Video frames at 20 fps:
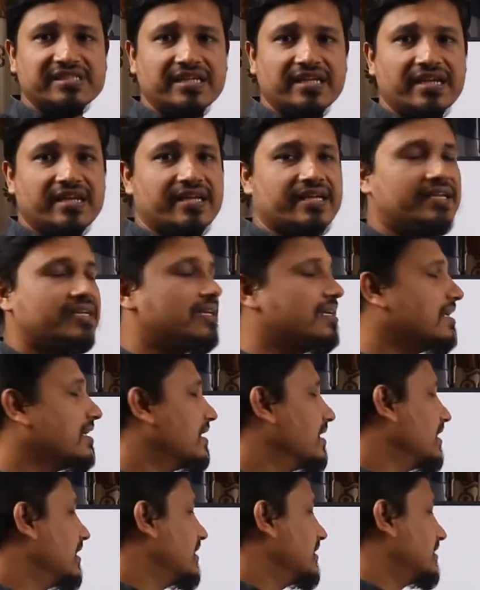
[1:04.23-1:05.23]
জেনে রাখি
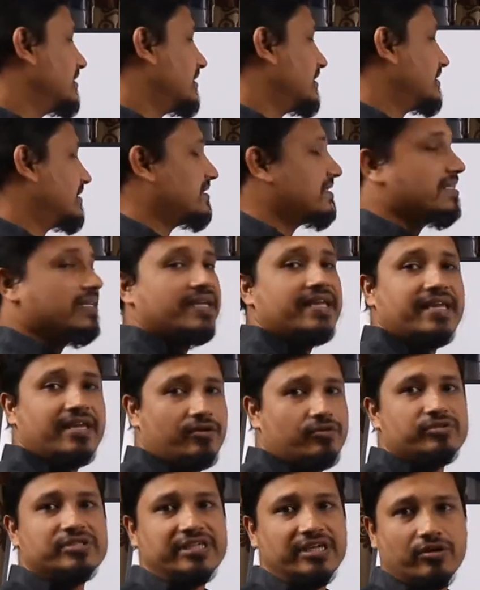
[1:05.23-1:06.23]
যে
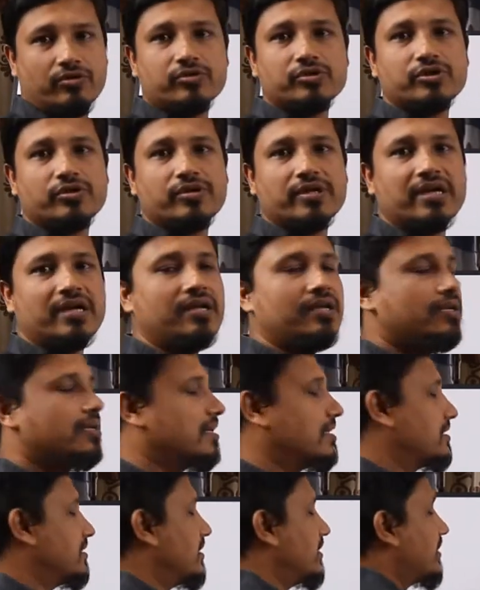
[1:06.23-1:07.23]
সিকিউ যে অংশটা
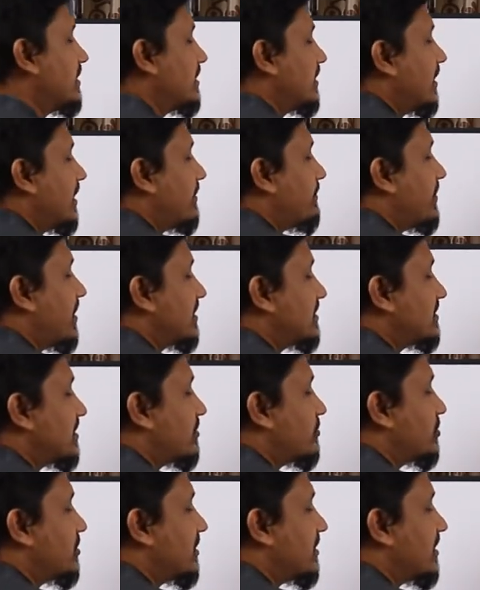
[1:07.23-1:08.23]
সেটা থেকে পাঁচটা
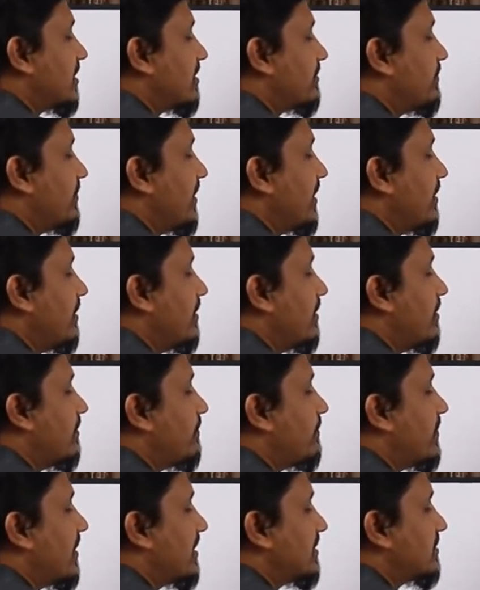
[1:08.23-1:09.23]
কোয়েশন থাকবে
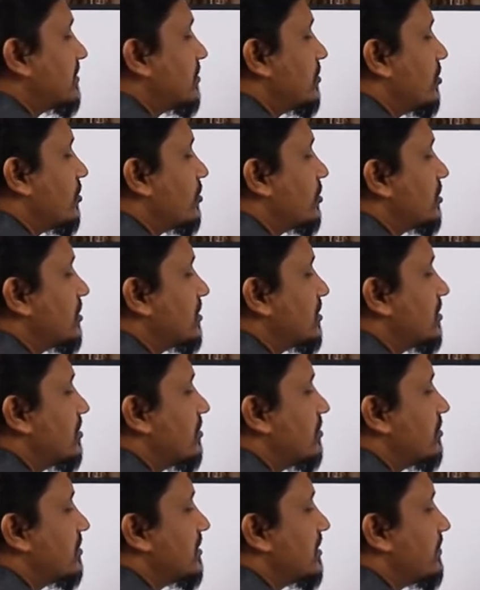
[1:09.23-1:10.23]
পাঁচ দশ
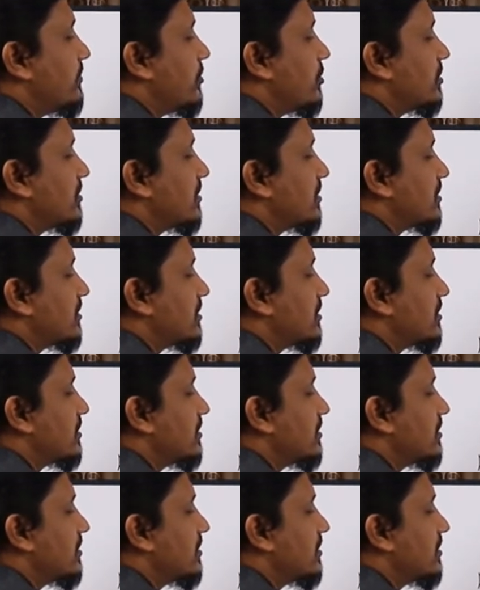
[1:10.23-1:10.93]
হচ্ছে পঞ্চাশ